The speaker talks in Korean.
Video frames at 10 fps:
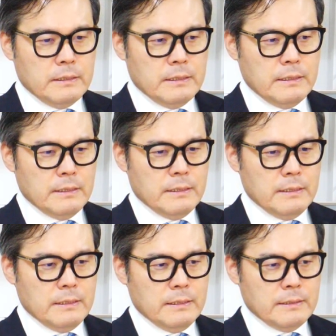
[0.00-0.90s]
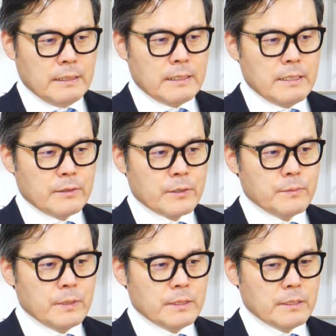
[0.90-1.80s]
어, 상당히 어떻게
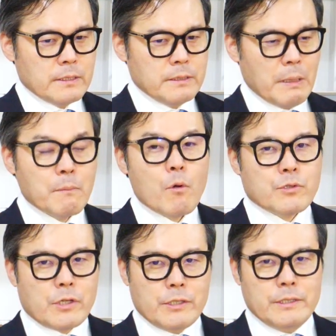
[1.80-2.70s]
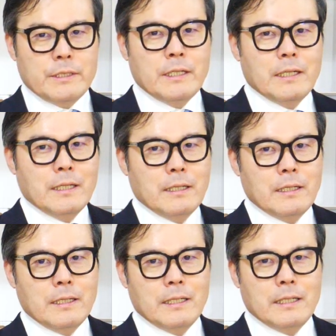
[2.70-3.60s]
보면은 그 맹목적인
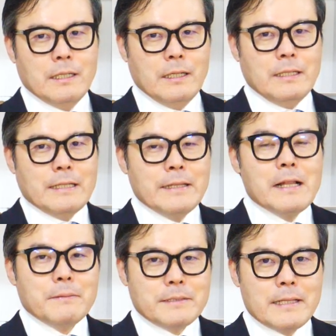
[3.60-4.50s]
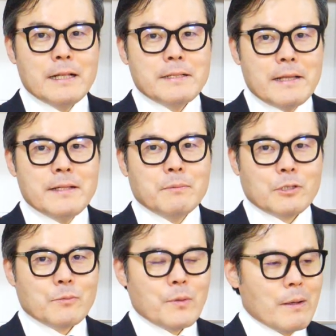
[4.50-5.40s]
아, 옛날, 옛날,
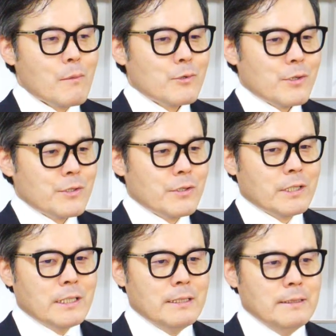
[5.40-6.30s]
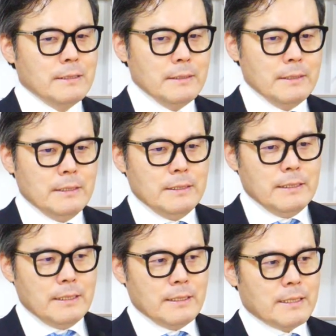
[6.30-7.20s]
옛날보다 좀 더 맹목적이죠. 그러니까
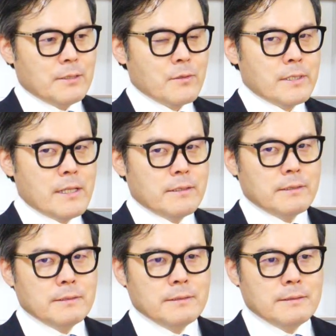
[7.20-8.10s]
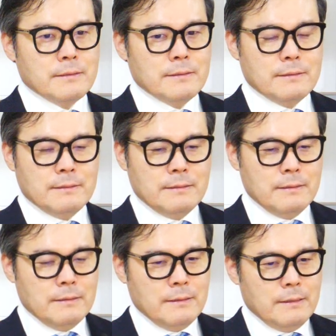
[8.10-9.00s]
어, 기성세대들은
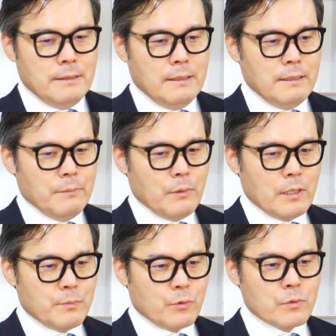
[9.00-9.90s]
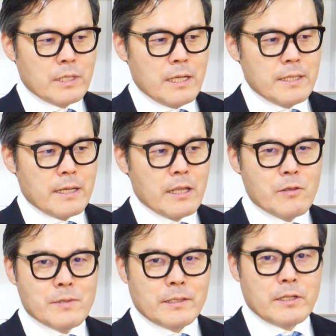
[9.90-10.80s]
어, 뭔가 부동산에 대한
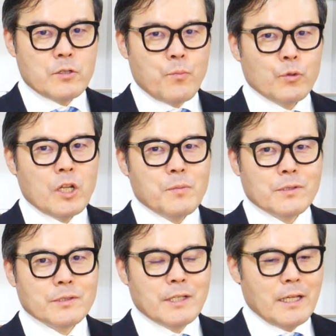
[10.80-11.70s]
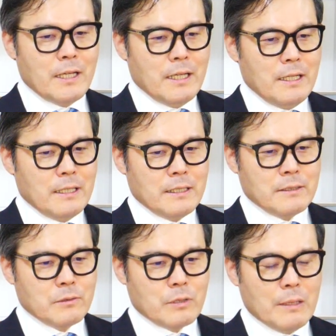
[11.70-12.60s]
개념이 상당히 좀 폭넓었는데
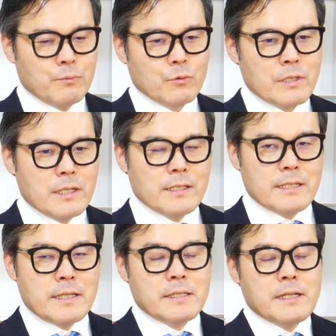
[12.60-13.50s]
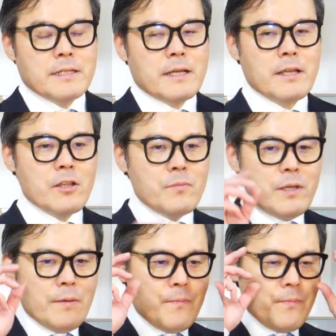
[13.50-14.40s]
그리고 부동산에 대한 재테크에 대한 개념이